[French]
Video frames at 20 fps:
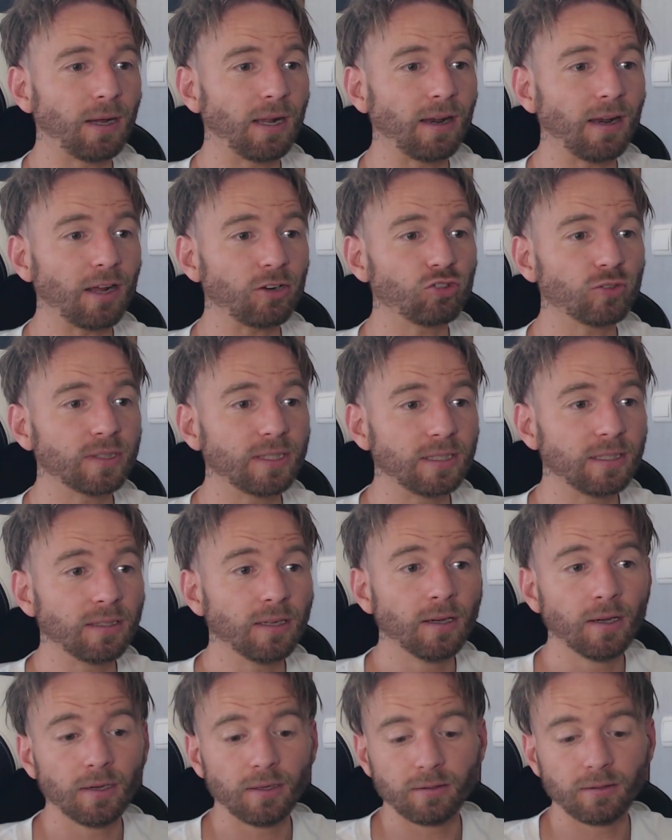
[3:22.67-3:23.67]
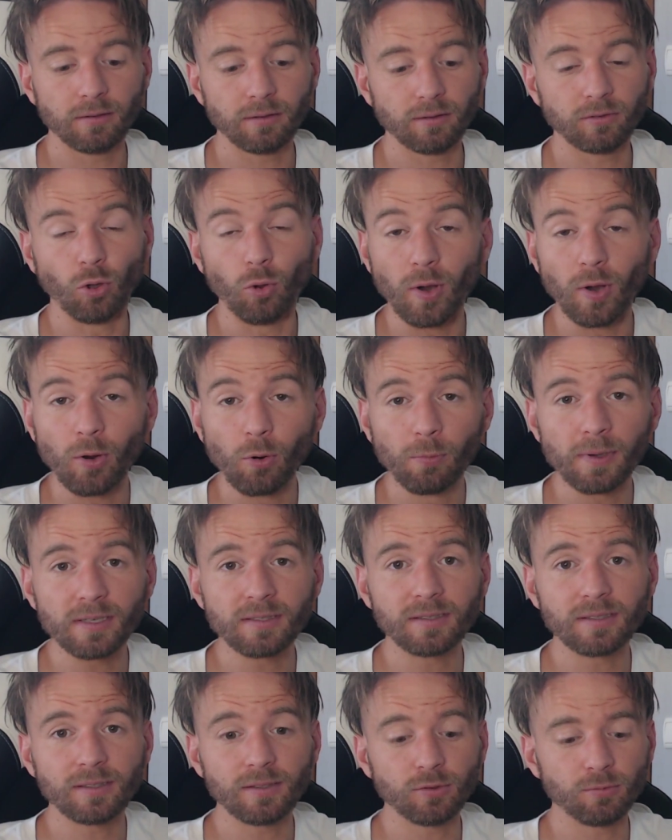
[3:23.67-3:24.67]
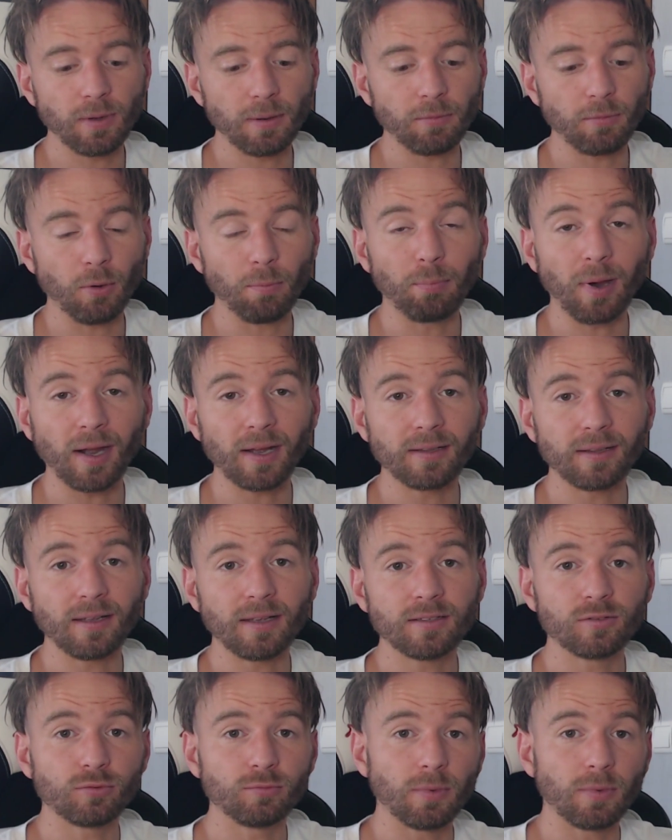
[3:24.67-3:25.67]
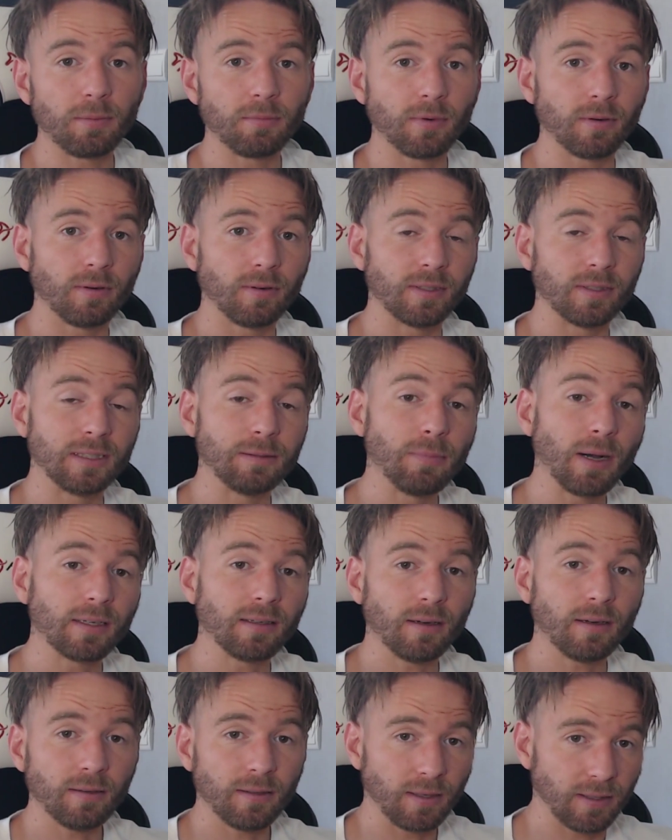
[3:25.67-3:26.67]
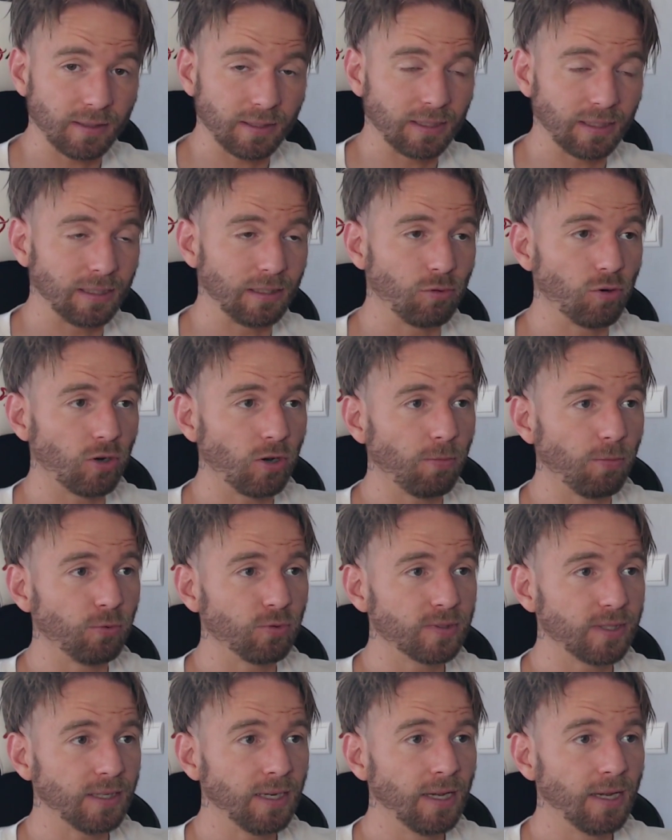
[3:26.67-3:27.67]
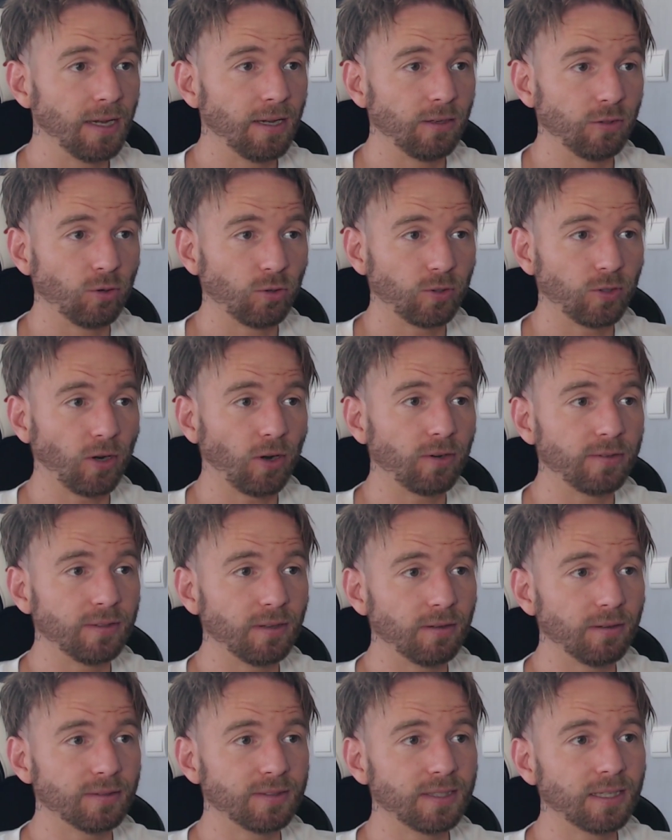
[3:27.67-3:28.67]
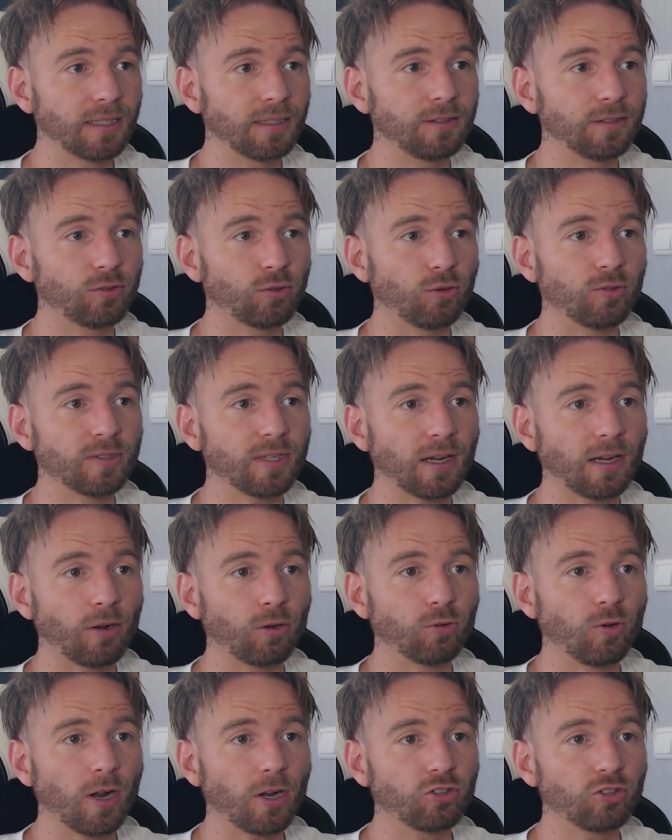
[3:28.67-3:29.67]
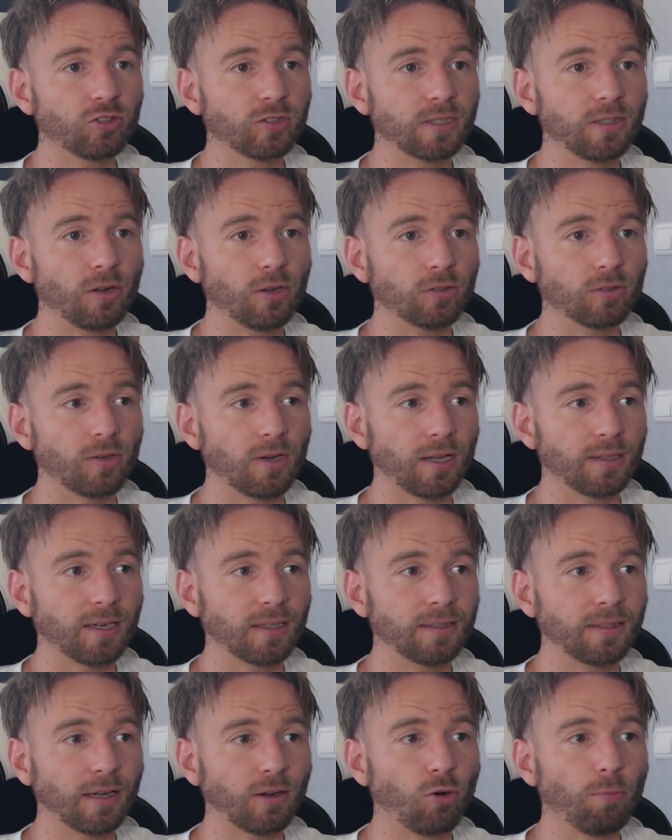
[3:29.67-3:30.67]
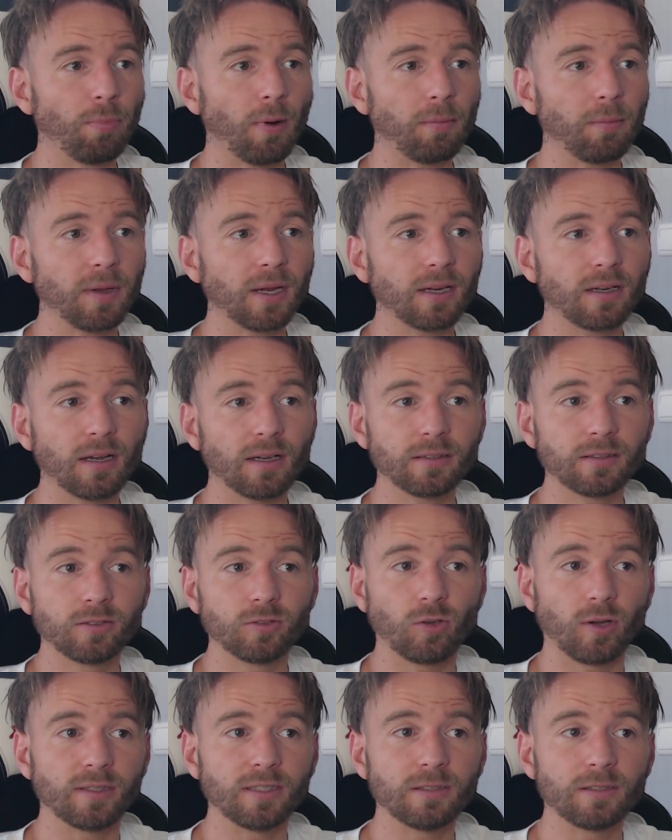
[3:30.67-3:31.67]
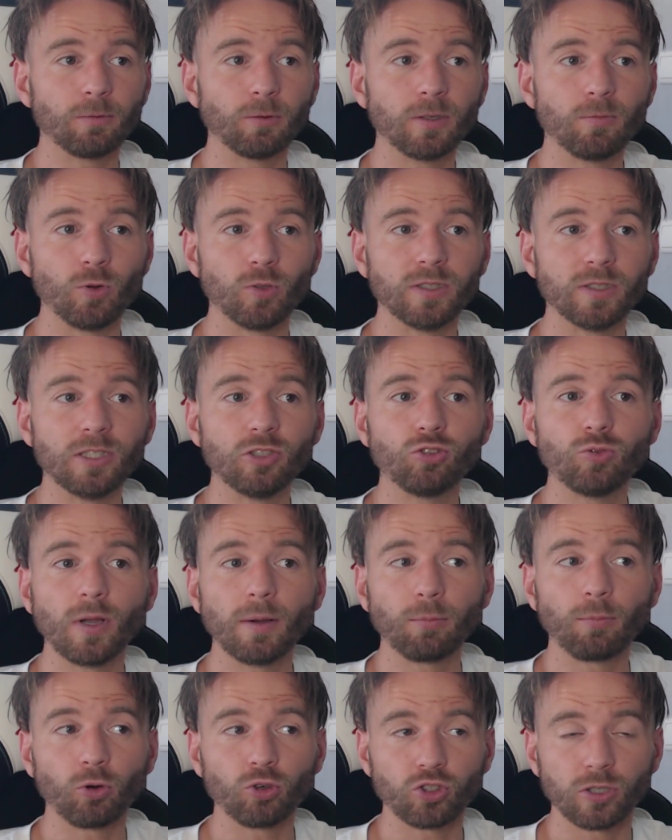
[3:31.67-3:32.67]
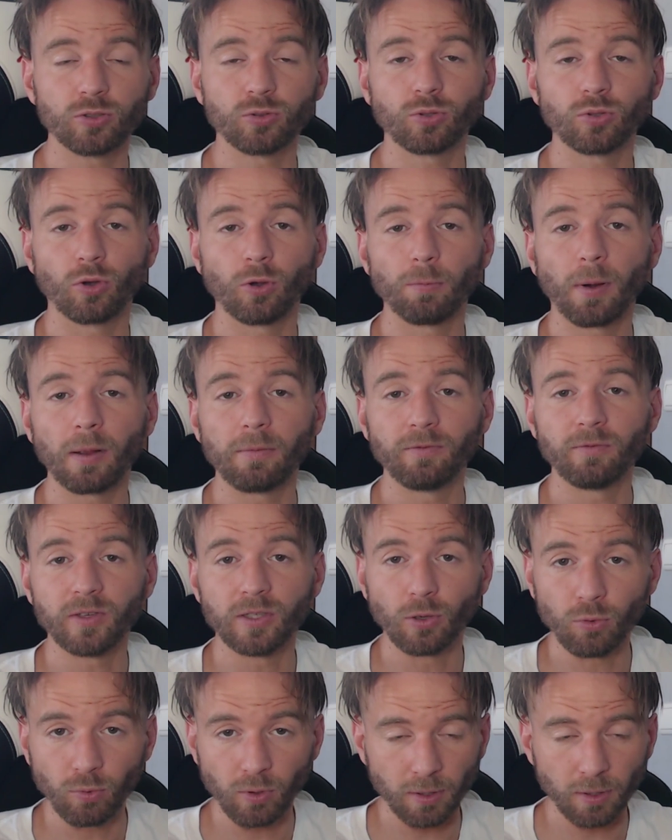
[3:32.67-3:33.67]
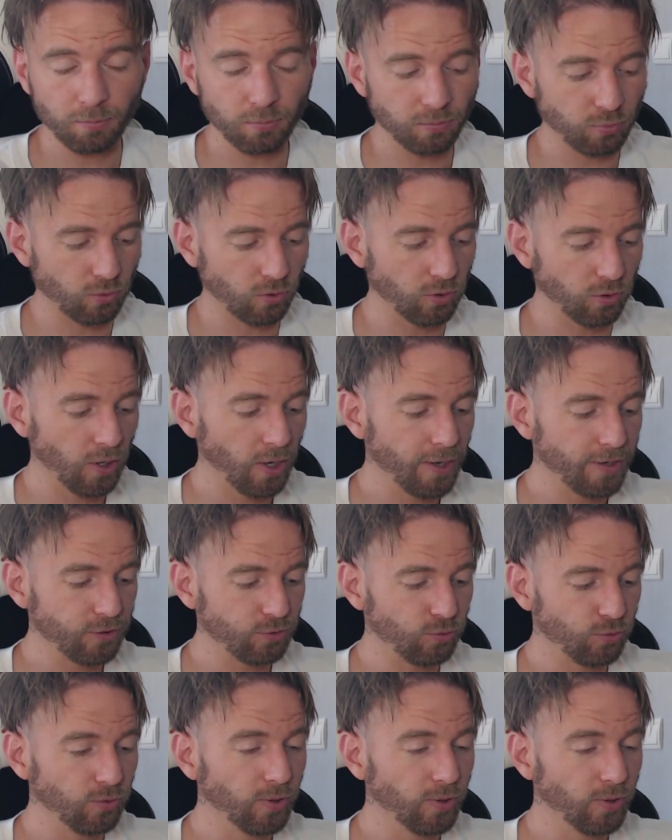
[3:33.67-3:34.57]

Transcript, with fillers: l'Argentine de, Léo Messi ou même Paredes ou même euh, Di Maria hein, qui quitte le club, on sait. Donc il y aura une série sur le sacre de l'Argentine lors de la dernière Copa América qui sera disponible le 10 juillet prochain sur Prime Video. Voilà pour ceux